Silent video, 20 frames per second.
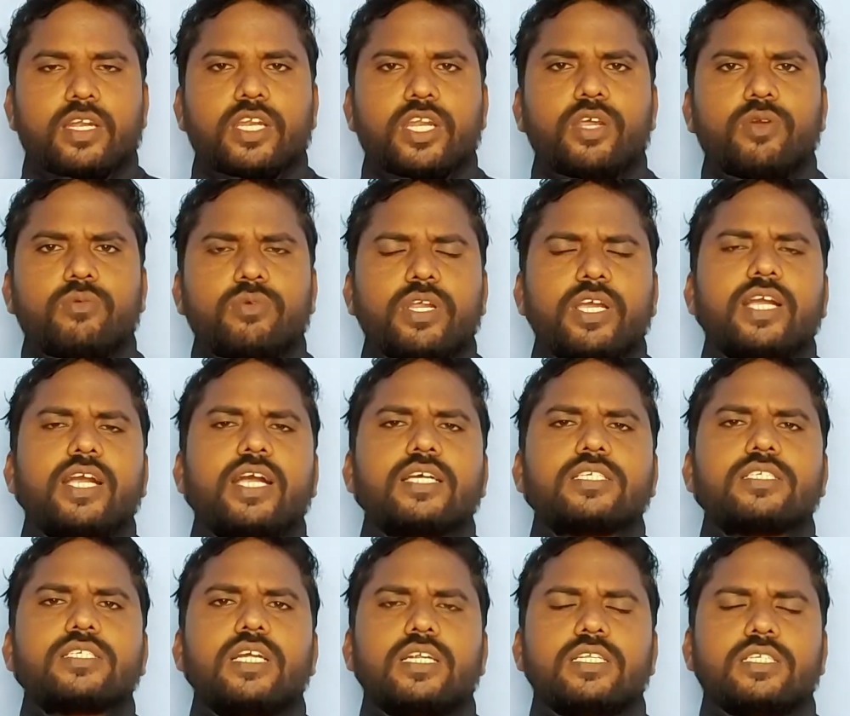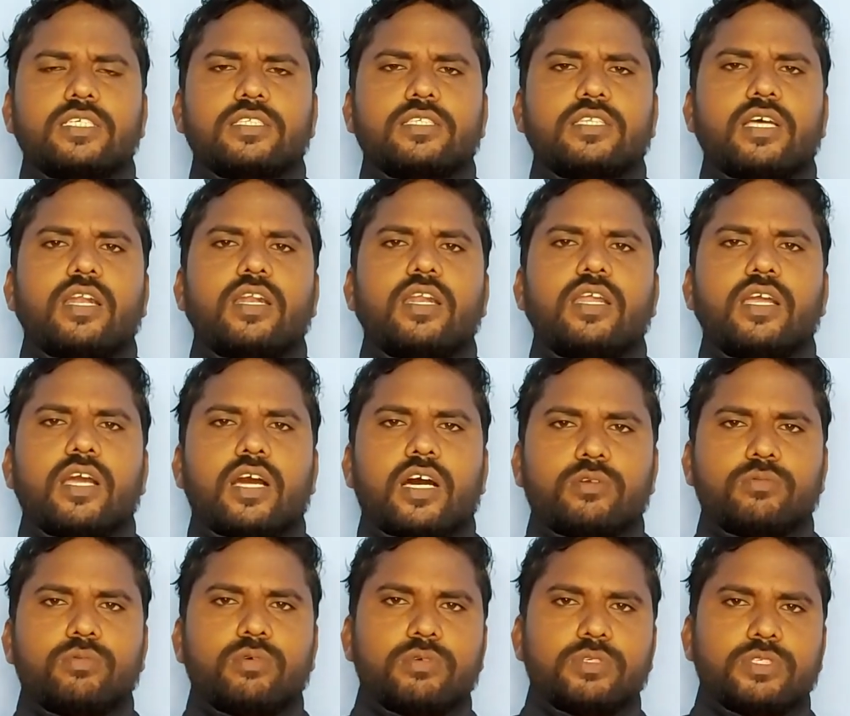నీవు నీ కష్టార్జితాన్ని
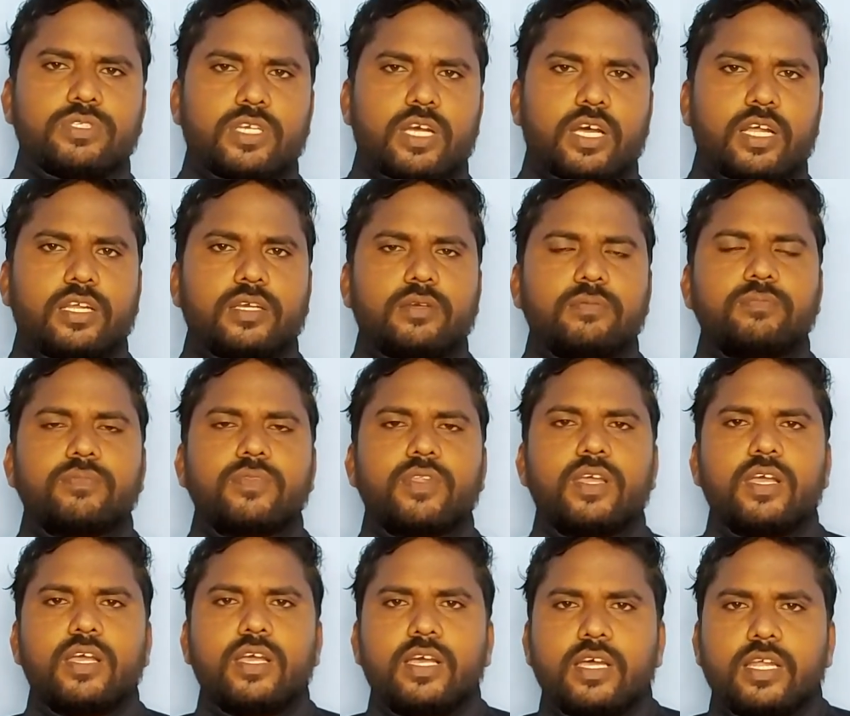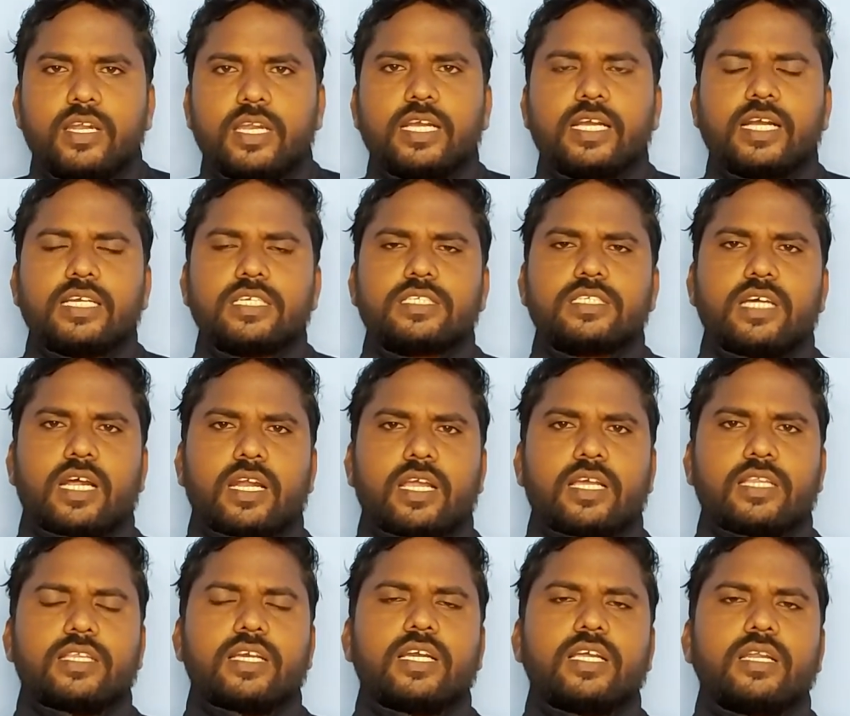అనుభవించాలి నీ
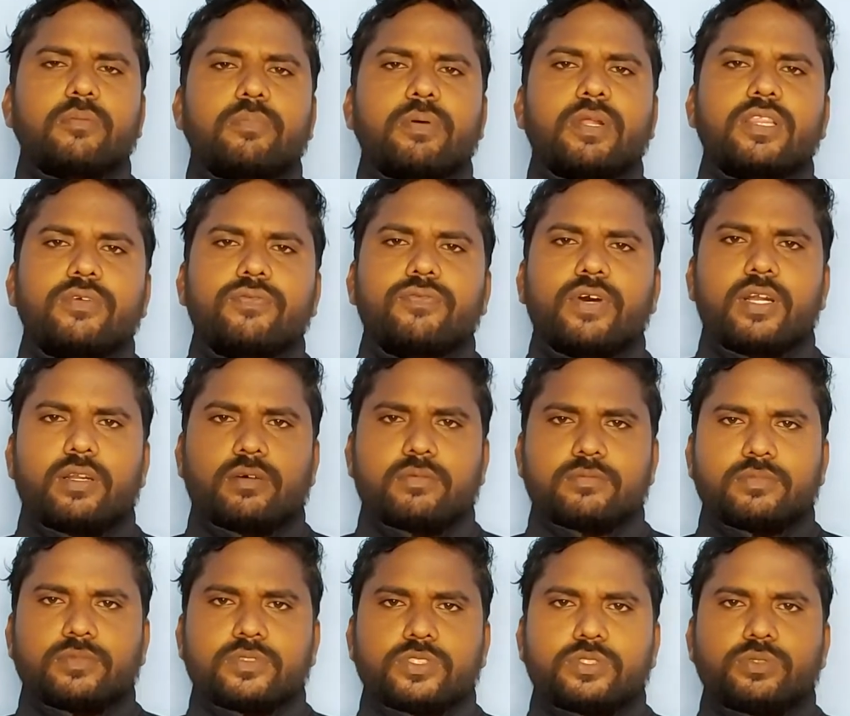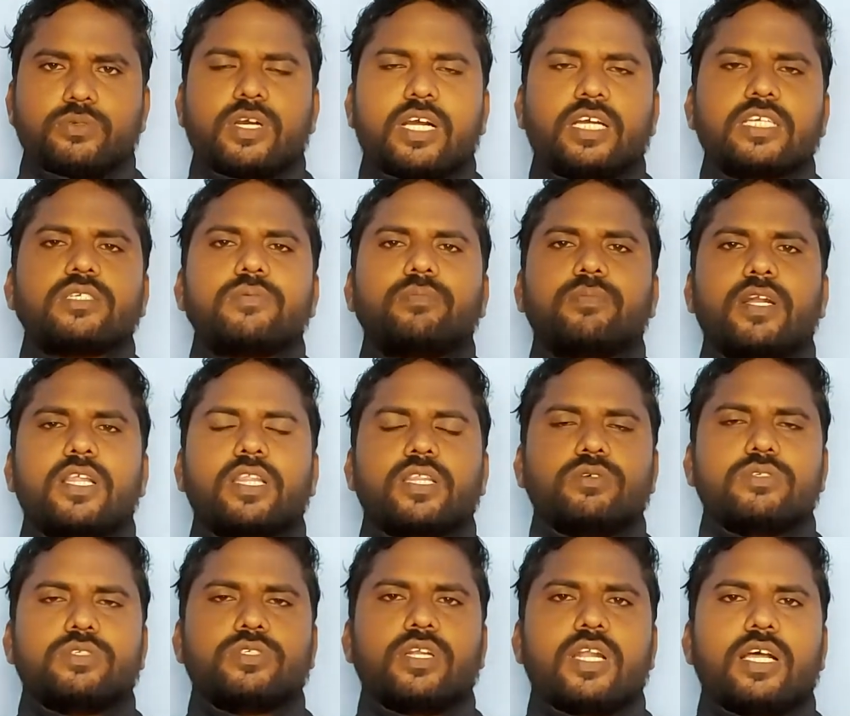కష్టానికి తగిన ప్రతిఫలం నువ్వు కష్టపడితే
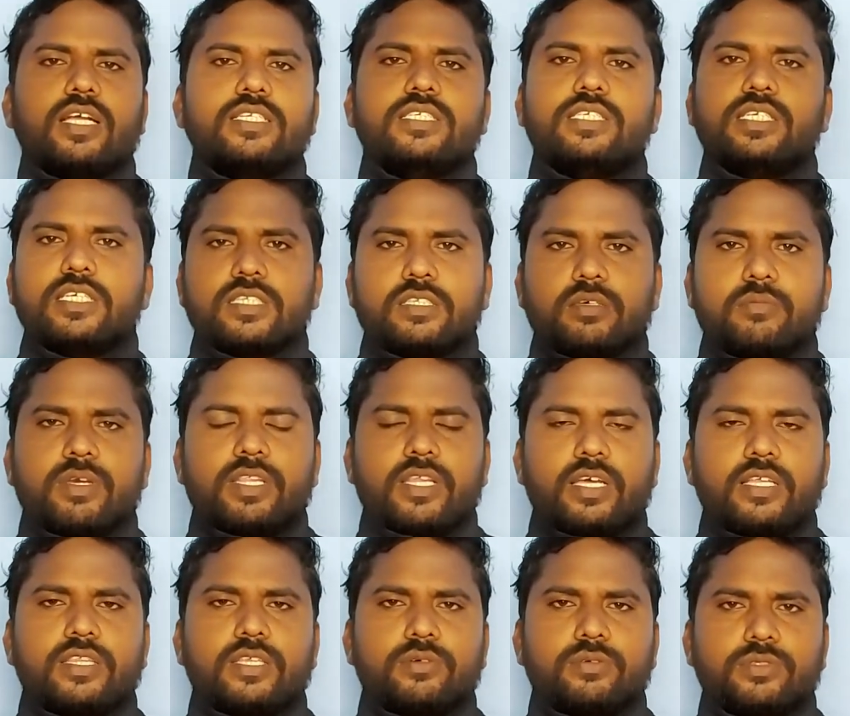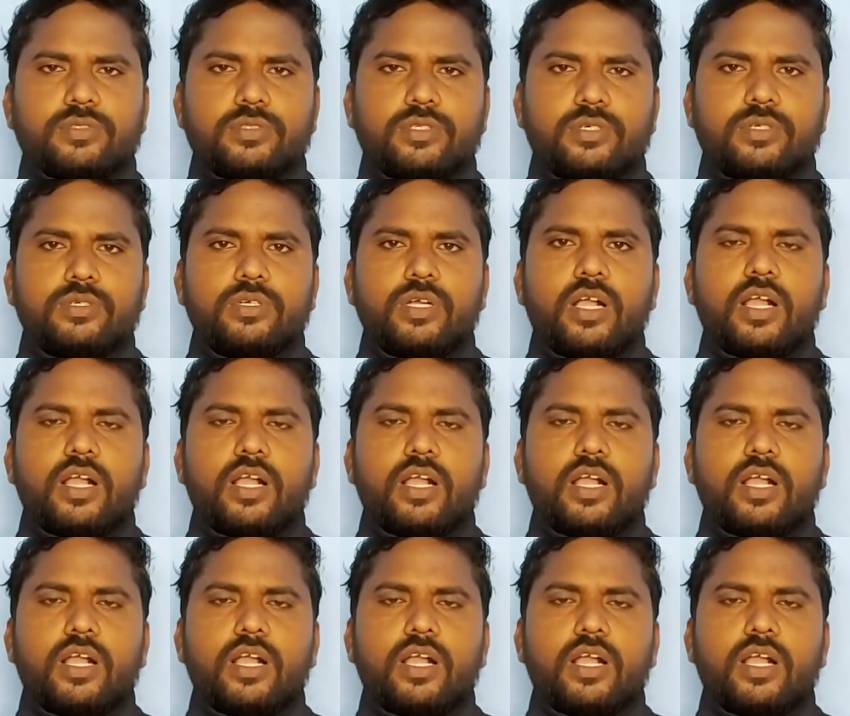వచ్చిన జీతం ఏదైతే ఉందో